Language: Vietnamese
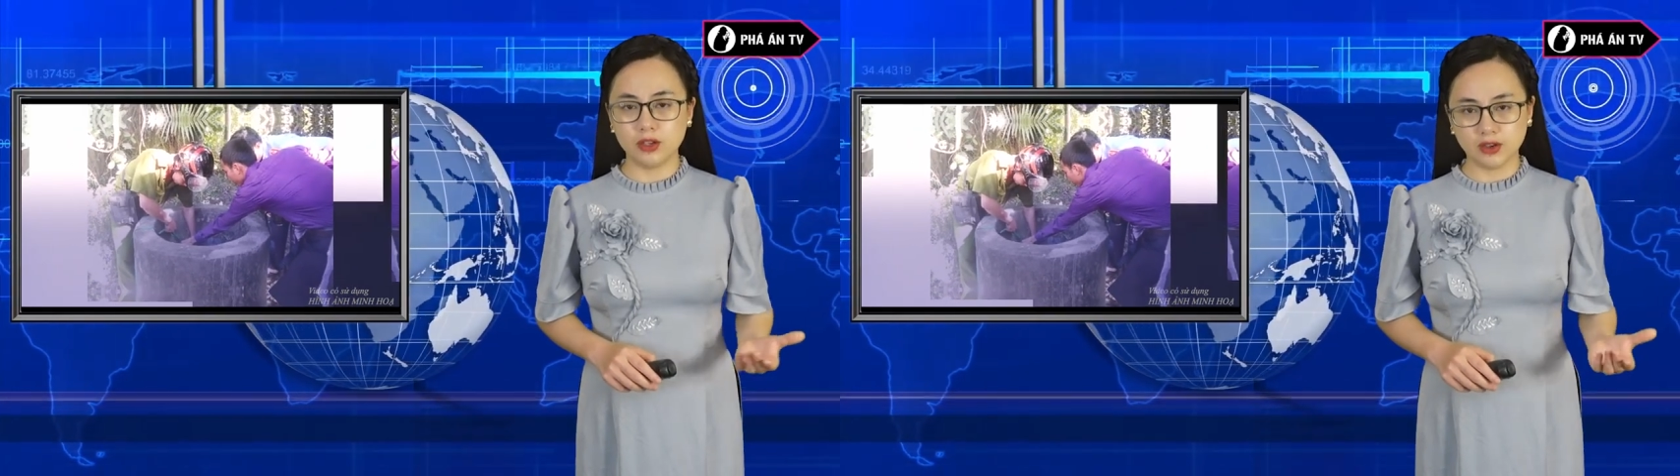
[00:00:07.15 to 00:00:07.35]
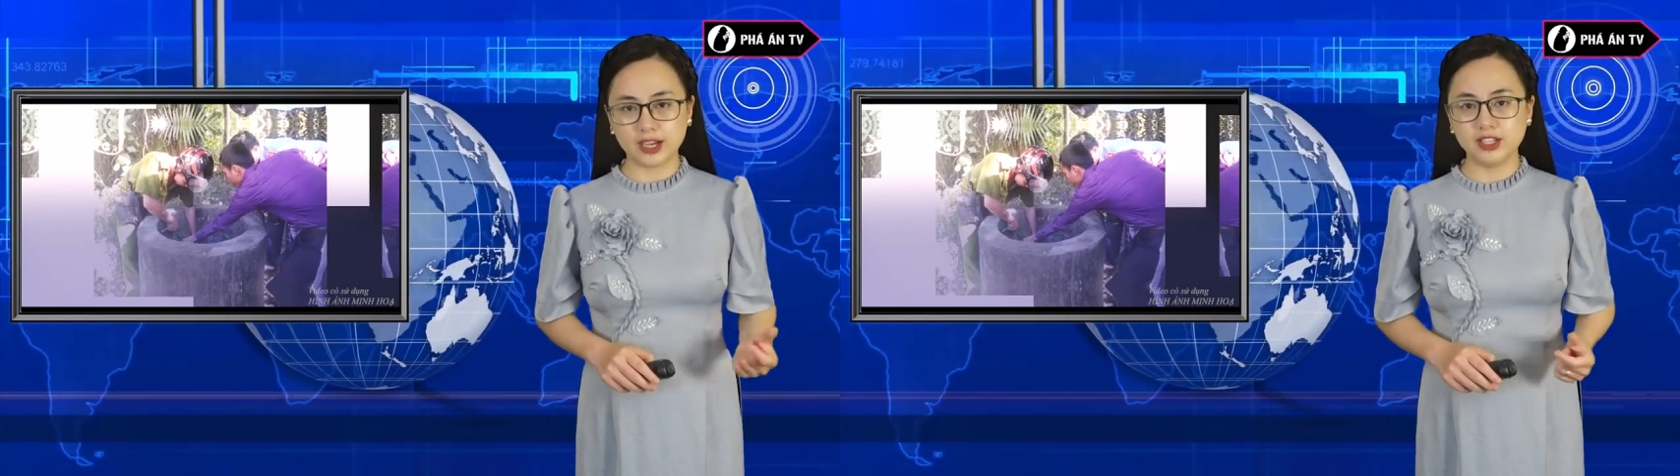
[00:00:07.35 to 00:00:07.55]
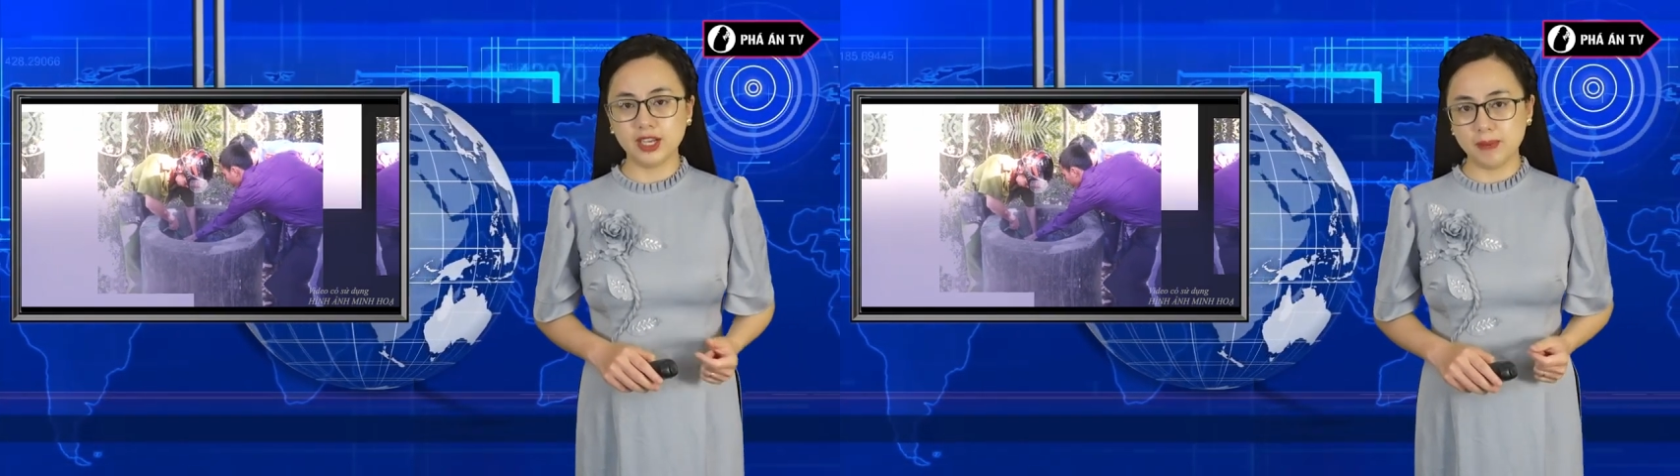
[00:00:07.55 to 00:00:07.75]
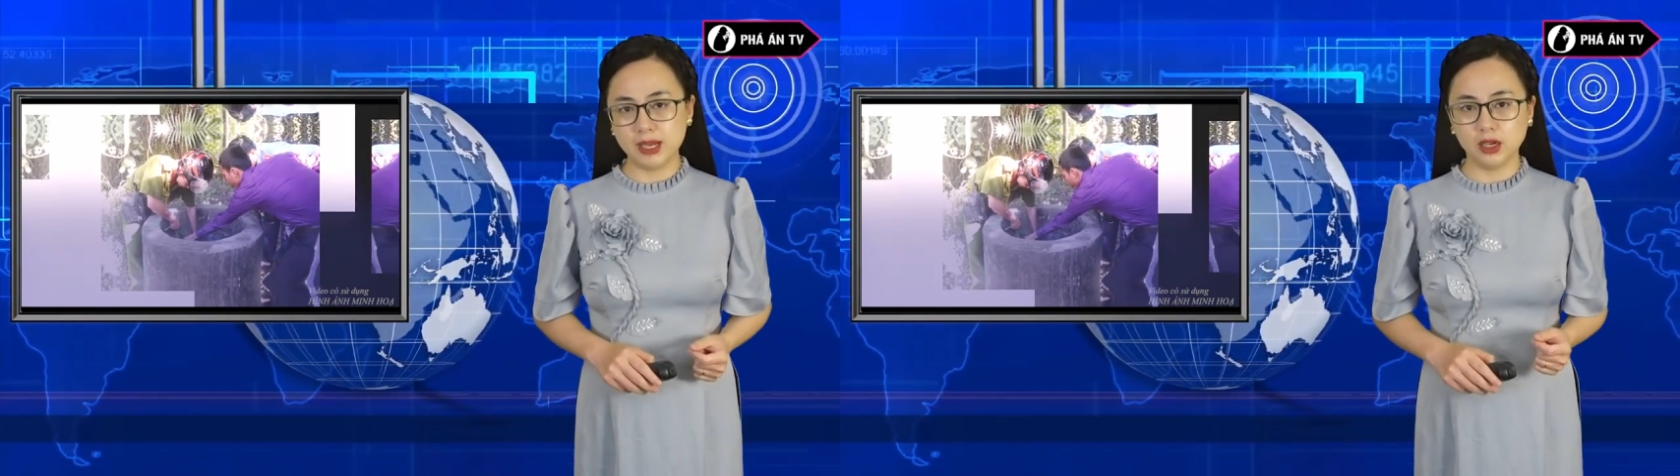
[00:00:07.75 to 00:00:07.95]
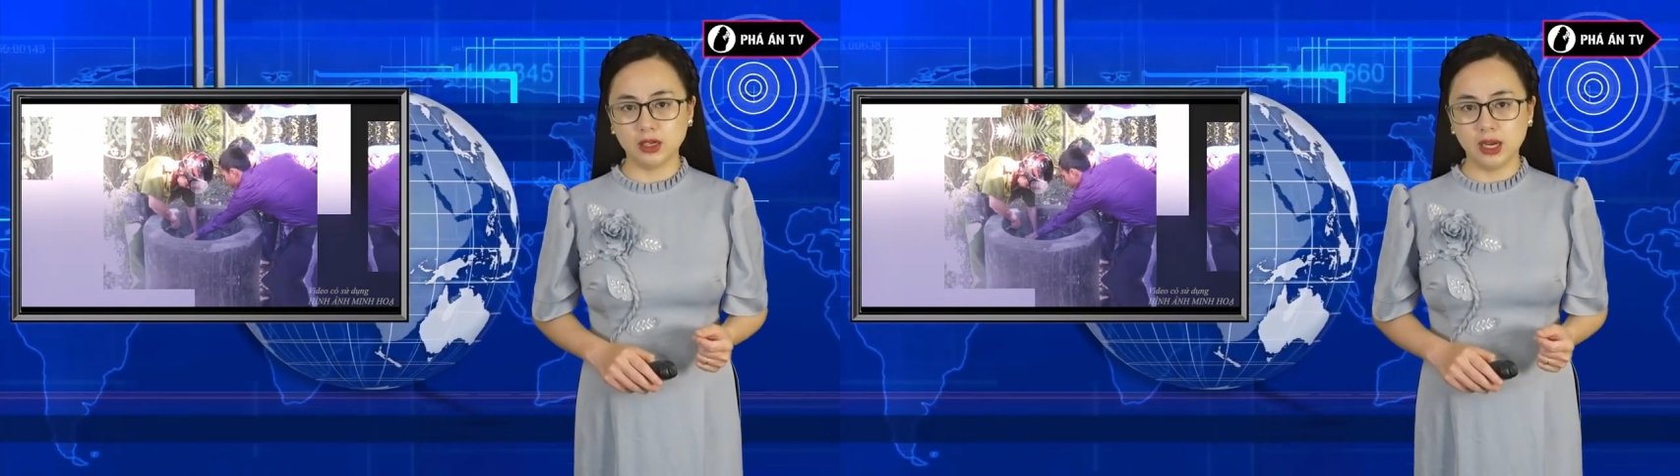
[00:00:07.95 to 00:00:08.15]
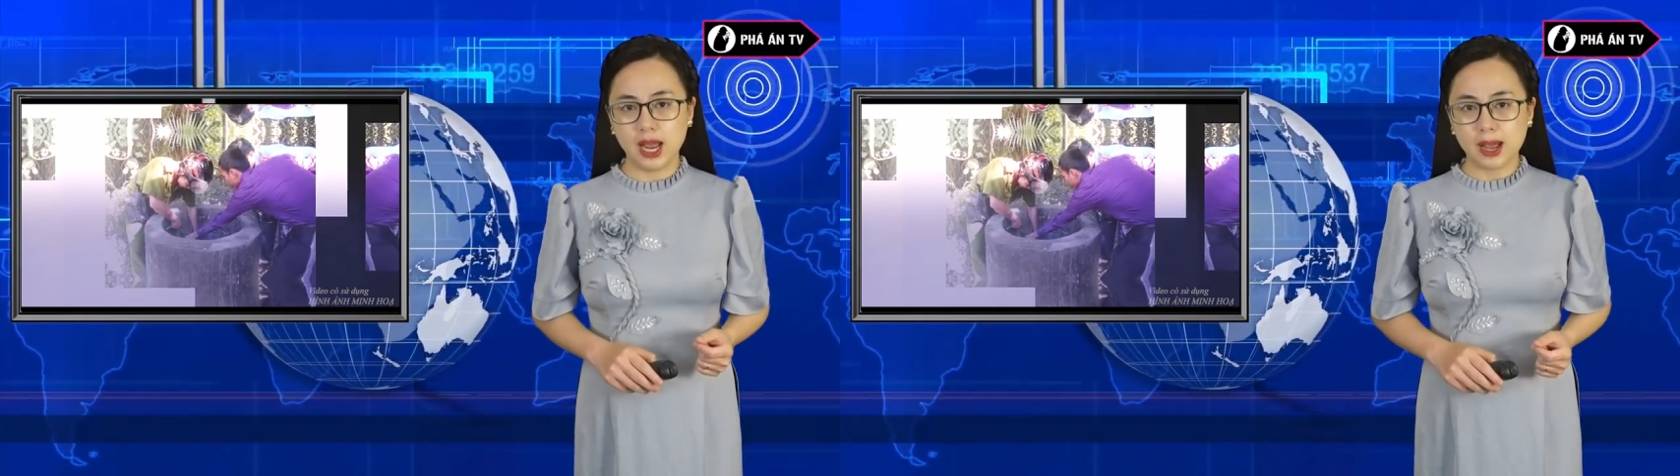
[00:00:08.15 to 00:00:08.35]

những cái chết bí ẩn